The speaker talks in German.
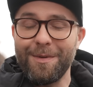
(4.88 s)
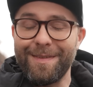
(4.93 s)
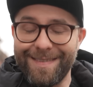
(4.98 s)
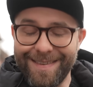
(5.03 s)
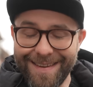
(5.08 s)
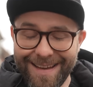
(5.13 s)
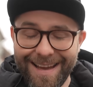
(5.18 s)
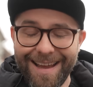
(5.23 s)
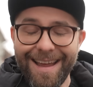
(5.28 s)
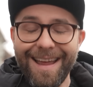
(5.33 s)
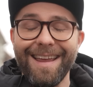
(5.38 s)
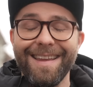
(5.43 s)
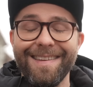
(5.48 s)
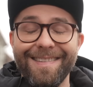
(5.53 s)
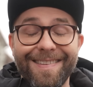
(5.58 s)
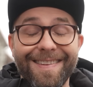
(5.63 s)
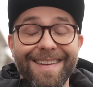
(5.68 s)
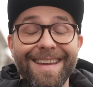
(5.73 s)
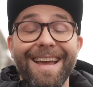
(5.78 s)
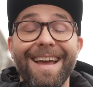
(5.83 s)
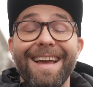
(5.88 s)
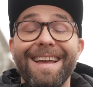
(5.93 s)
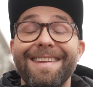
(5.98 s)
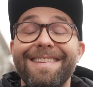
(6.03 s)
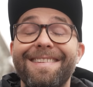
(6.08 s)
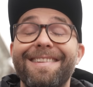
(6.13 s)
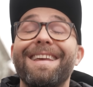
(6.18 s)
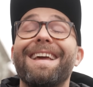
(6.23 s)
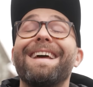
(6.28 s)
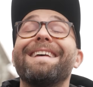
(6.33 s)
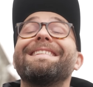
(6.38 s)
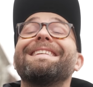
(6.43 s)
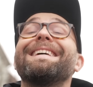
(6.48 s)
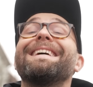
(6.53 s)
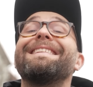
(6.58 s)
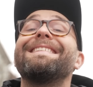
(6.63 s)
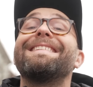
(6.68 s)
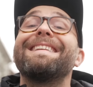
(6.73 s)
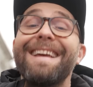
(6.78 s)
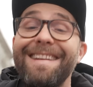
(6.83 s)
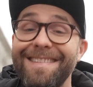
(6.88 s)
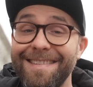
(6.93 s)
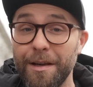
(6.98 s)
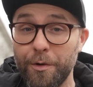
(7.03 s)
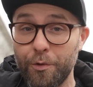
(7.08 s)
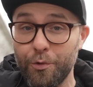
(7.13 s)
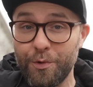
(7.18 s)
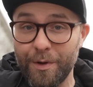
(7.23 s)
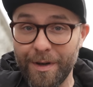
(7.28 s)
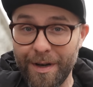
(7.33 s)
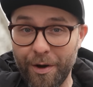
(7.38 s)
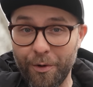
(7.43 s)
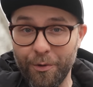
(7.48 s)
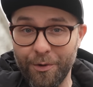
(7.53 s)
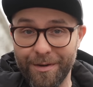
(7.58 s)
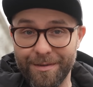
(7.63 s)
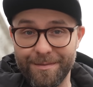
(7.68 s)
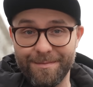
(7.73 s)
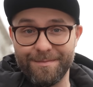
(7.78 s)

ich sehr, sehr, sehr, sehr, sehr, sehr gute Laune.